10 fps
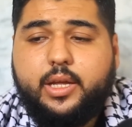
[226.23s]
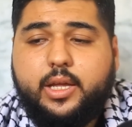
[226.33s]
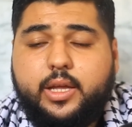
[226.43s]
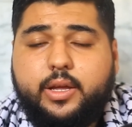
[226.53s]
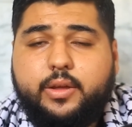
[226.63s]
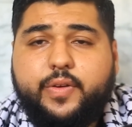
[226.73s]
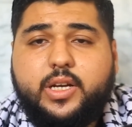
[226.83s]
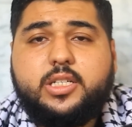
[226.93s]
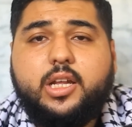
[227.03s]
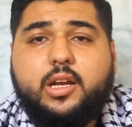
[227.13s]
آه،
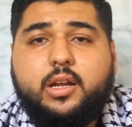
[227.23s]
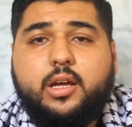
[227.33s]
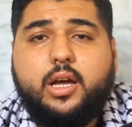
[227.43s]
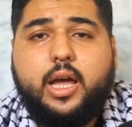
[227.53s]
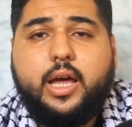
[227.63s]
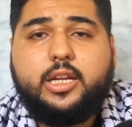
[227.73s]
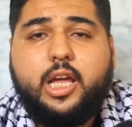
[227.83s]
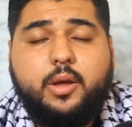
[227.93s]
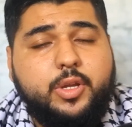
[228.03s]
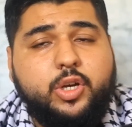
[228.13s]
فنسأل الله أن
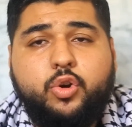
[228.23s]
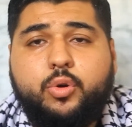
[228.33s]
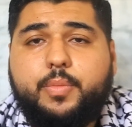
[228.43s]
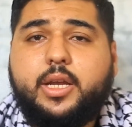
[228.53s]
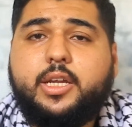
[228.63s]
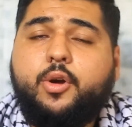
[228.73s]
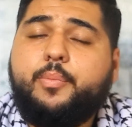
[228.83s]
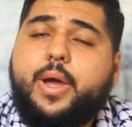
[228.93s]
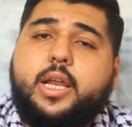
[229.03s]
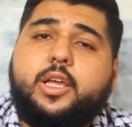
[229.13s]
يحميكم أن
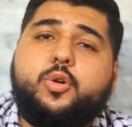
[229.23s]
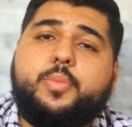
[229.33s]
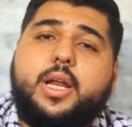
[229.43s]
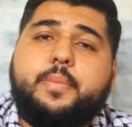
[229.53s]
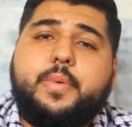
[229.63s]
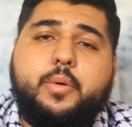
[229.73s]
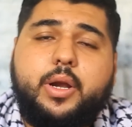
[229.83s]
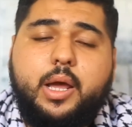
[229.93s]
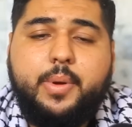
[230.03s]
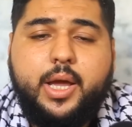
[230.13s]
يعم عليكم الأمن
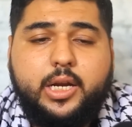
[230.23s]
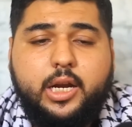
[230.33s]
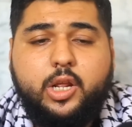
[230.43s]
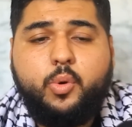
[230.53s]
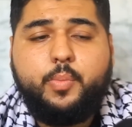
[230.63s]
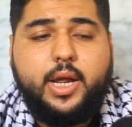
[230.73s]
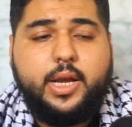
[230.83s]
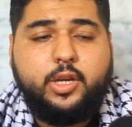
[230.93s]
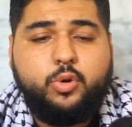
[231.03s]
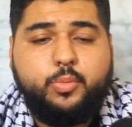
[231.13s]
والأمان أن يعم
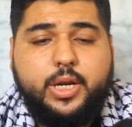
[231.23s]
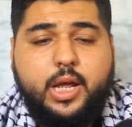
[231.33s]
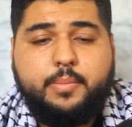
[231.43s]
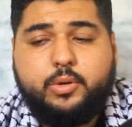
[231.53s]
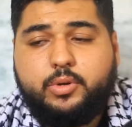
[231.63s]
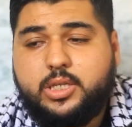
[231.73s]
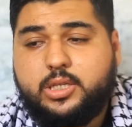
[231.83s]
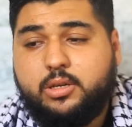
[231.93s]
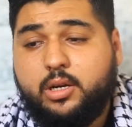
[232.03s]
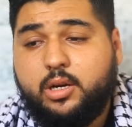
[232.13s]
عليكم الأمن
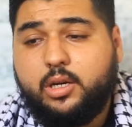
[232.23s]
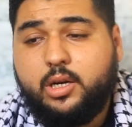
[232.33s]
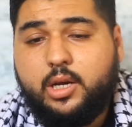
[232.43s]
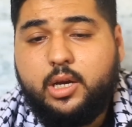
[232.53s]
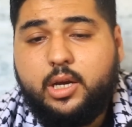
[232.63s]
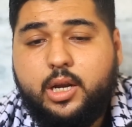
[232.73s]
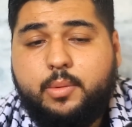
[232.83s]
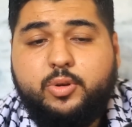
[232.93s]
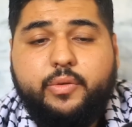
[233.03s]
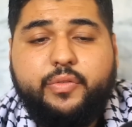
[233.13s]
والاستقرار
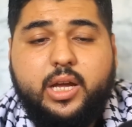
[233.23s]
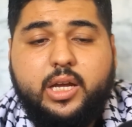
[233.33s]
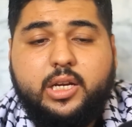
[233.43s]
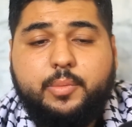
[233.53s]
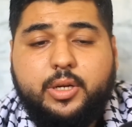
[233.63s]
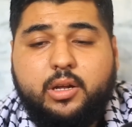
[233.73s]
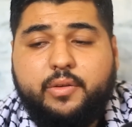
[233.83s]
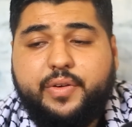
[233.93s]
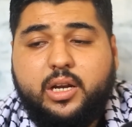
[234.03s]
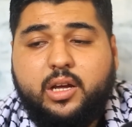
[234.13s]
لابد في هذا
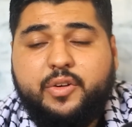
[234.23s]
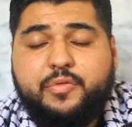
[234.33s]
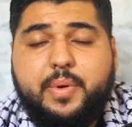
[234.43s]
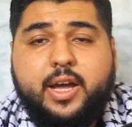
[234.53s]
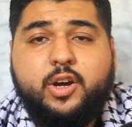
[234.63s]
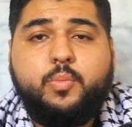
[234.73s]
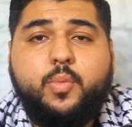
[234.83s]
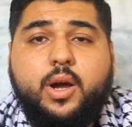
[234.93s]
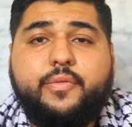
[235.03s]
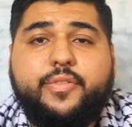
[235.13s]
المطاف أن نقف
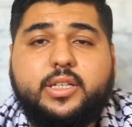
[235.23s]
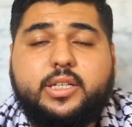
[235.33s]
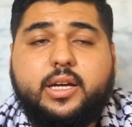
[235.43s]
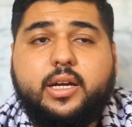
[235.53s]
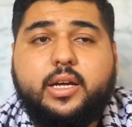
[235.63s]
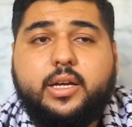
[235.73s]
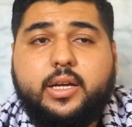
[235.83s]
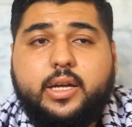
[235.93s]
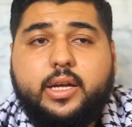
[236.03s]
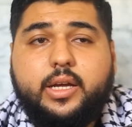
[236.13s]
معكم وقفة
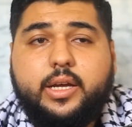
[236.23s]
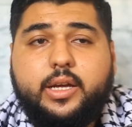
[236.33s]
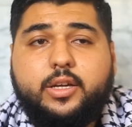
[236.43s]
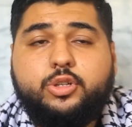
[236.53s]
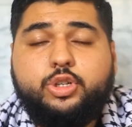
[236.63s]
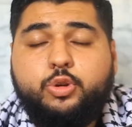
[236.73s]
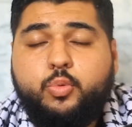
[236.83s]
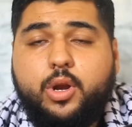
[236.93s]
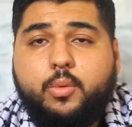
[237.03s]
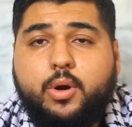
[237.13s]

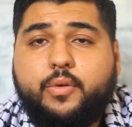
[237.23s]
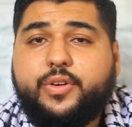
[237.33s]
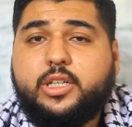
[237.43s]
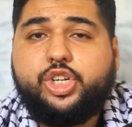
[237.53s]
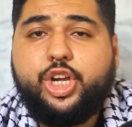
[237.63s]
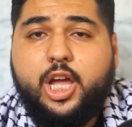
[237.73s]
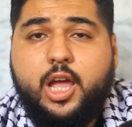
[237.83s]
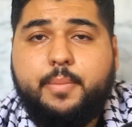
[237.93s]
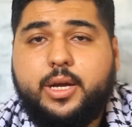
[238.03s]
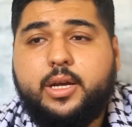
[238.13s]
رجولة وقفة
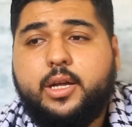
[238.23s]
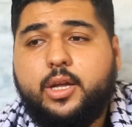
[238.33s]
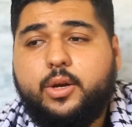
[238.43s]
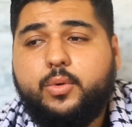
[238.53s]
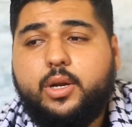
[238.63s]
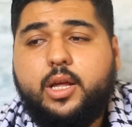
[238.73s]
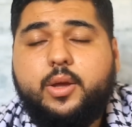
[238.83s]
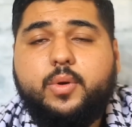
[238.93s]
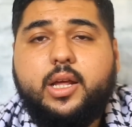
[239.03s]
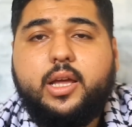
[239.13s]
شهامة
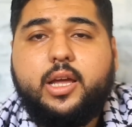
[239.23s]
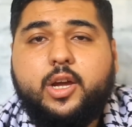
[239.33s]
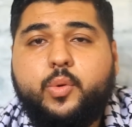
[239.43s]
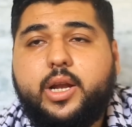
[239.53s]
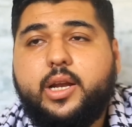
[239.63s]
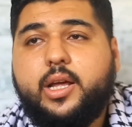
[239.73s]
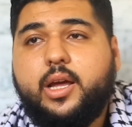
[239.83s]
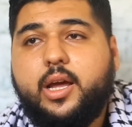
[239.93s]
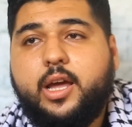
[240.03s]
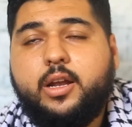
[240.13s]
والله والله يا
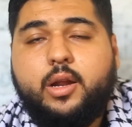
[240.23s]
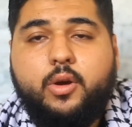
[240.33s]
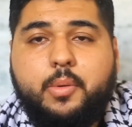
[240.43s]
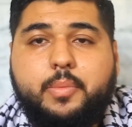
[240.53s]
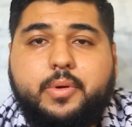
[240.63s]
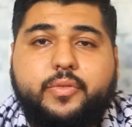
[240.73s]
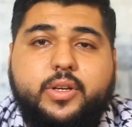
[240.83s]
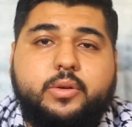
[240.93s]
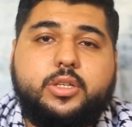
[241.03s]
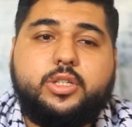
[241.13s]
إخواننا أهلنا وأحبابنا في دولة